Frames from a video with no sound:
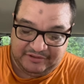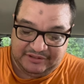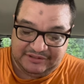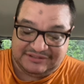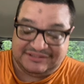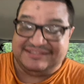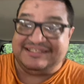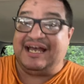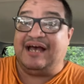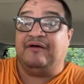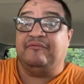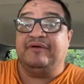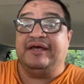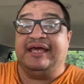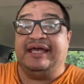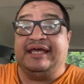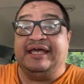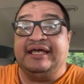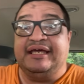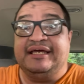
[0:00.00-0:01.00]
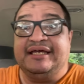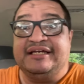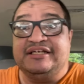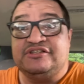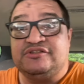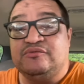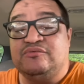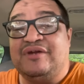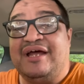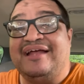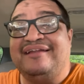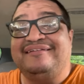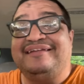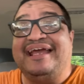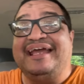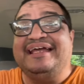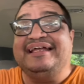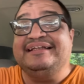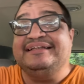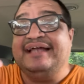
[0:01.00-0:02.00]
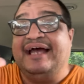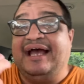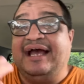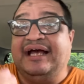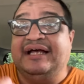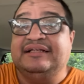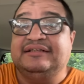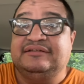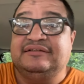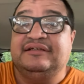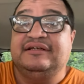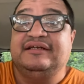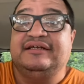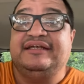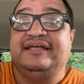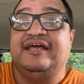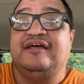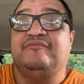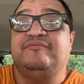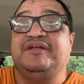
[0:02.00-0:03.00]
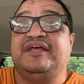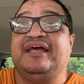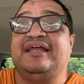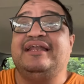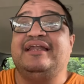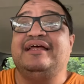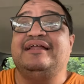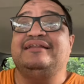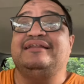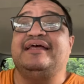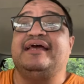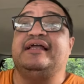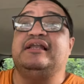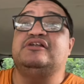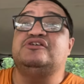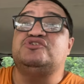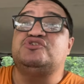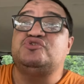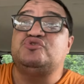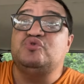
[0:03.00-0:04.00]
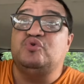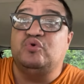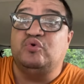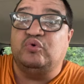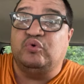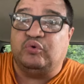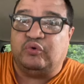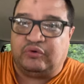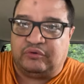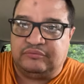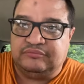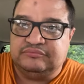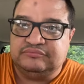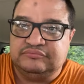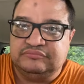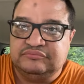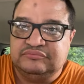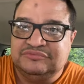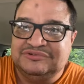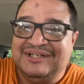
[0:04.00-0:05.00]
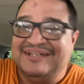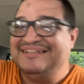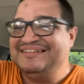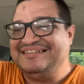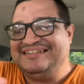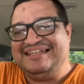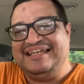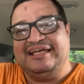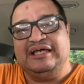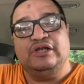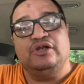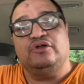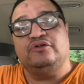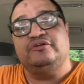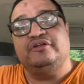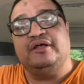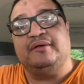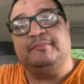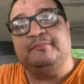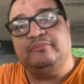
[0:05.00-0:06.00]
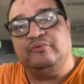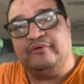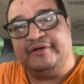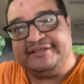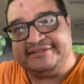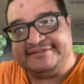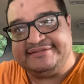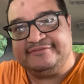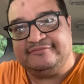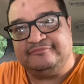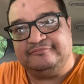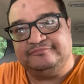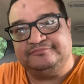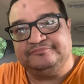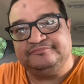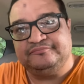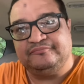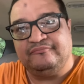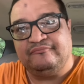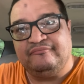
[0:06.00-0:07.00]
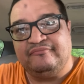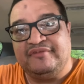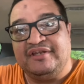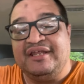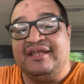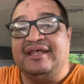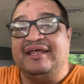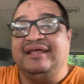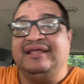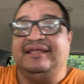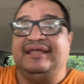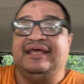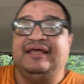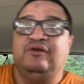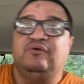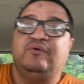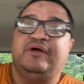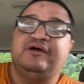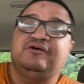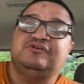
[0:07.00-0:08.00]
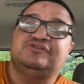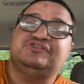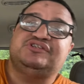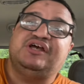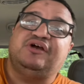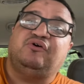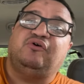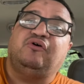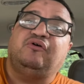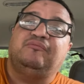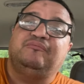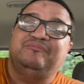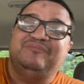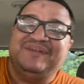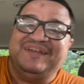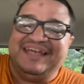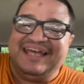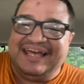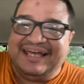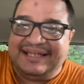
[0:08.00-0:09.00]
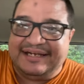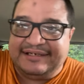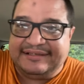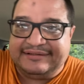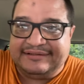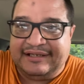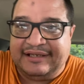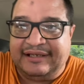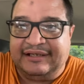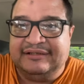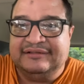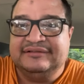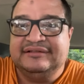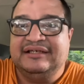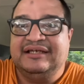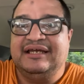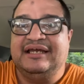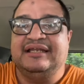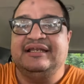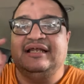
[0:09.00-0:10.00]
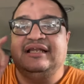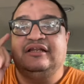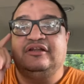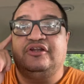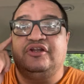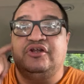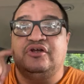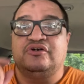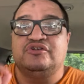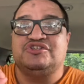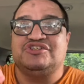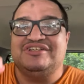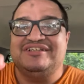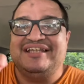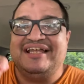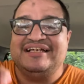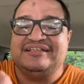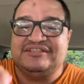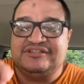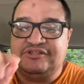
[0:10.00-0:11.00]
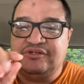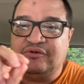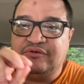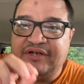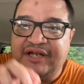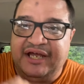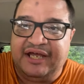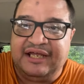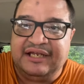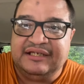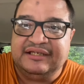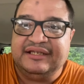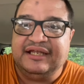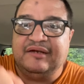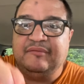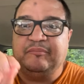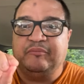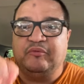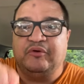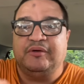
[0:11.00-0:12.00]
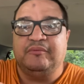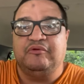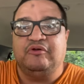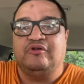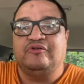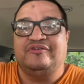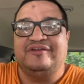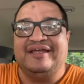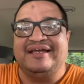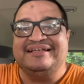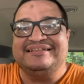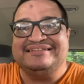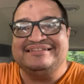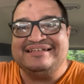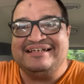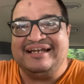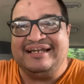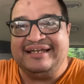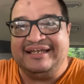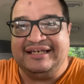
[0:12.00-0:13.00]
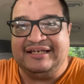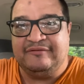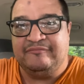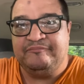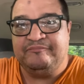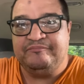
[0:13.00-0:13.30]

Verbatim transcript: Yahvé es una deidad que viene del sur siglos después, que luego se convierte en el Dios nacional del pueblo de Israel